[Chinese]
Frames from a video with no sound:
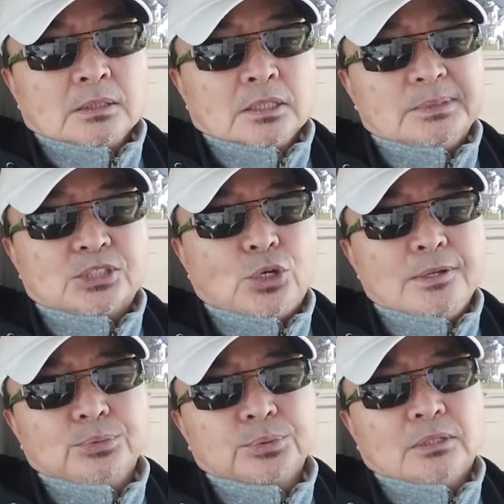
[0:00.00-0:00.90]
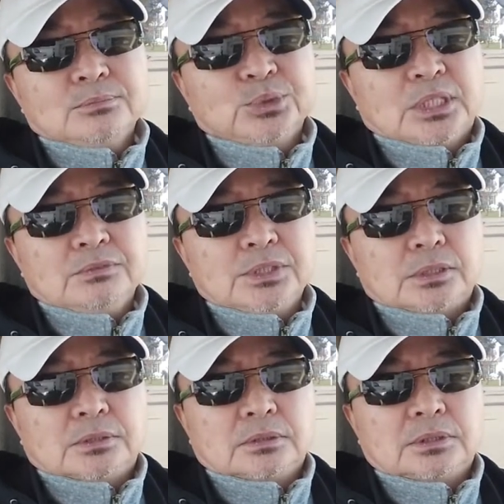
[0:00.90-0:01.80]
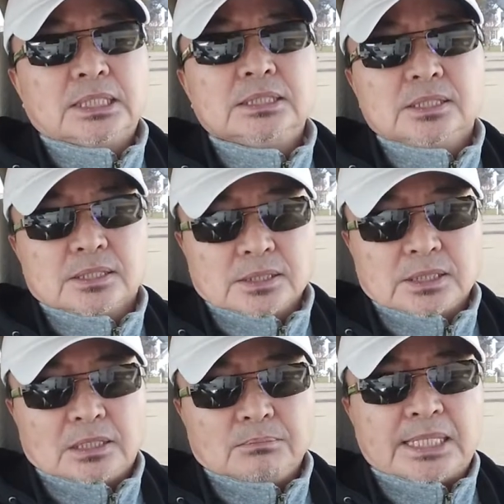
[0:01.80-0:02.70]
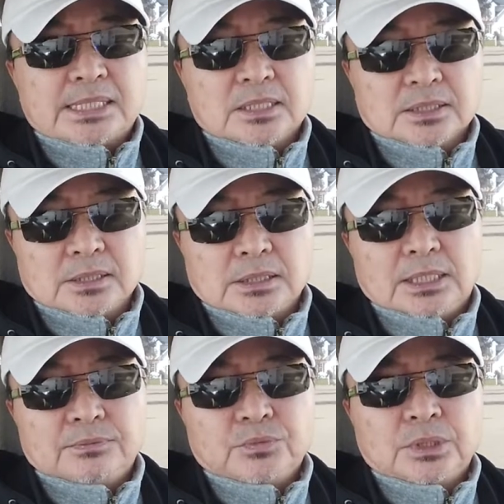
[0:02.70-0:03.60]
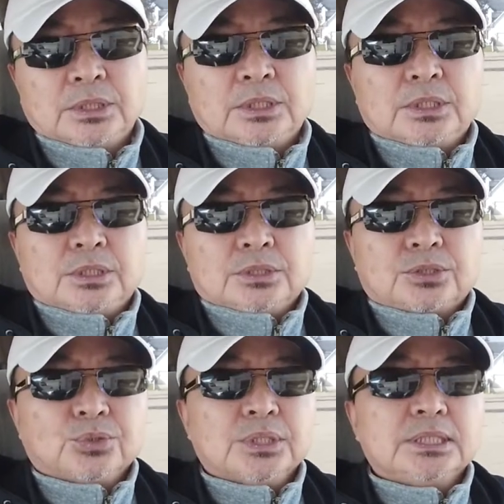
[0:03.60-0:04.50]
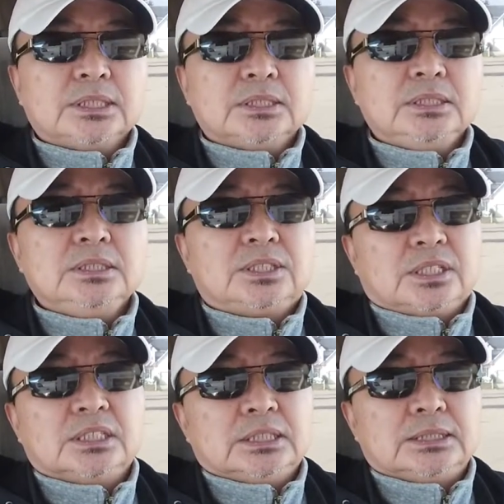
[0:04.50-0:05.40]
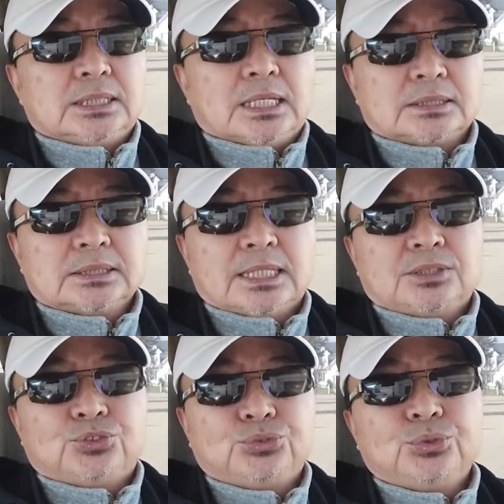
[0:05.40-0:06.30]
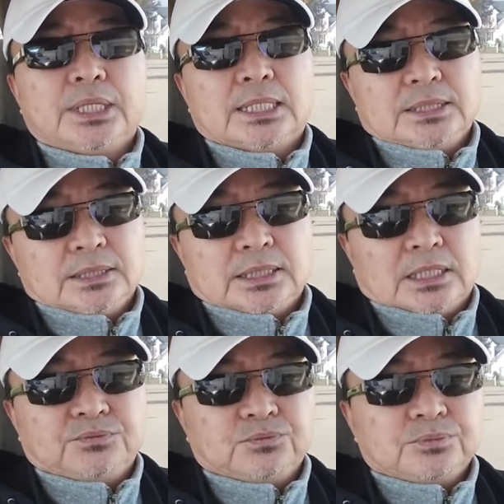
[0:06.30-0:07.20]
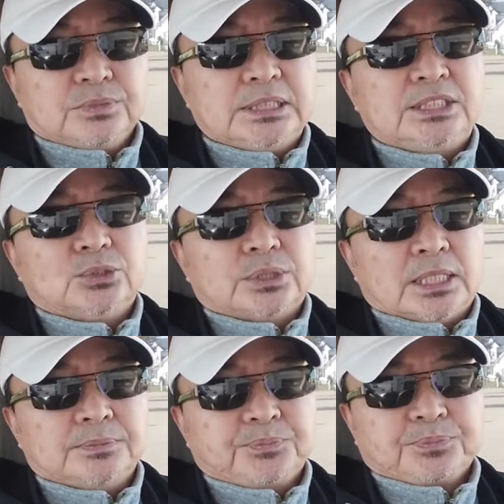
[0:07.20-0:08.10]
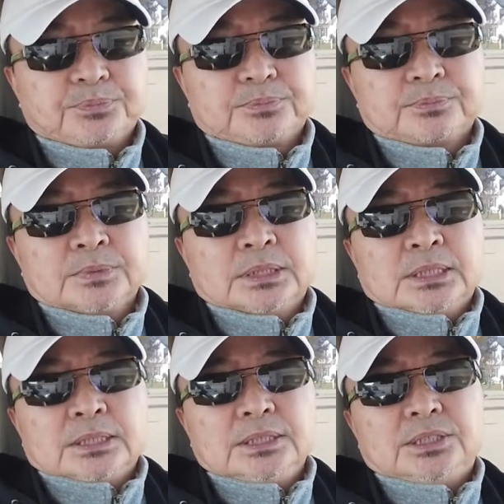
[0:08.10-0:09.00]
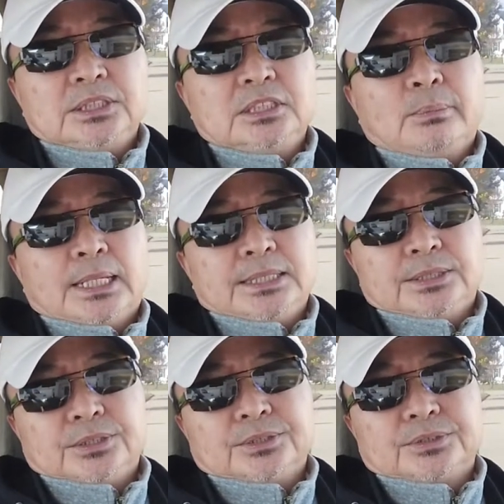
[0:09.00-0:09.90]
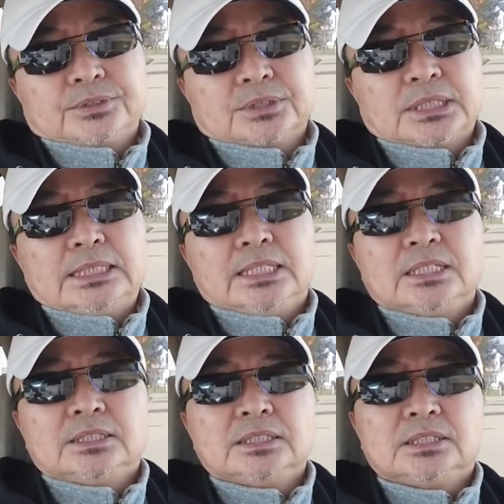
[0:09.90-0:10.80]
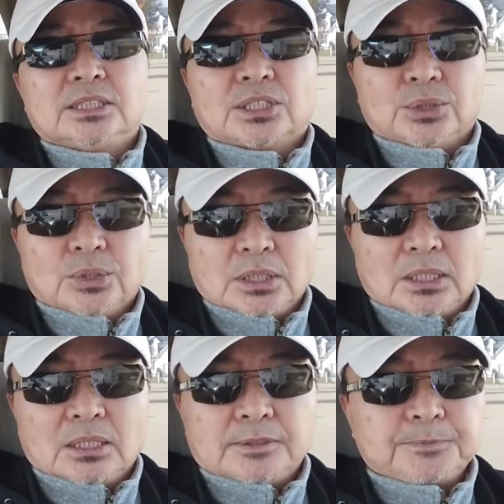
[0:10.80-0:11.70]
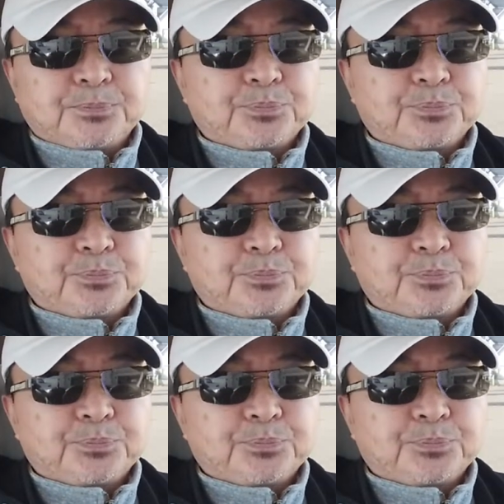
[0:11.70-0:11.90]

那么川普到目前为止将近四年，马上四年，除了这个疫情的影响，在去年以前，一九年、一七、一八、一九三年的经济都很好。